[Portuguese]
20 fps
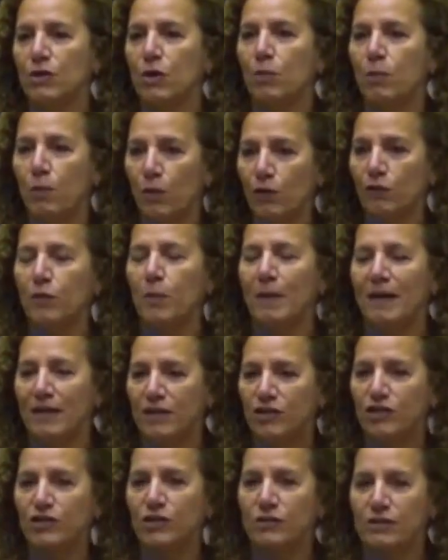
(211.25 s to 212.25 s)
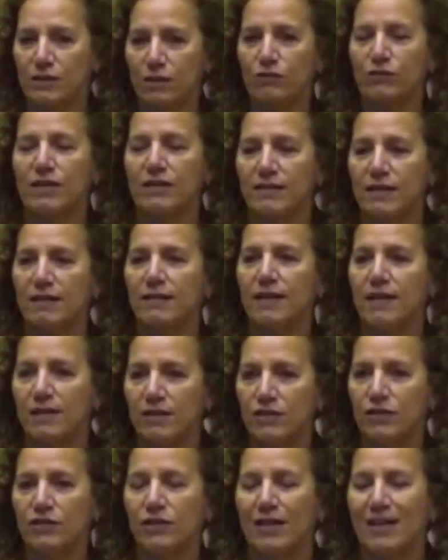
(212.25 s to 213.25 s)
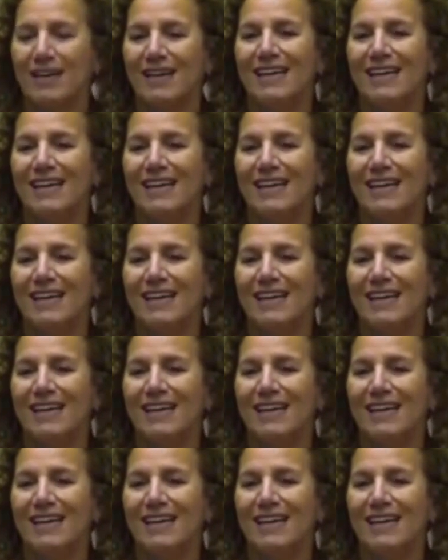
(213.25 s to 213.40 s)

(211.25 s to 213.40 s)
ao povo palestino e seus descendentes,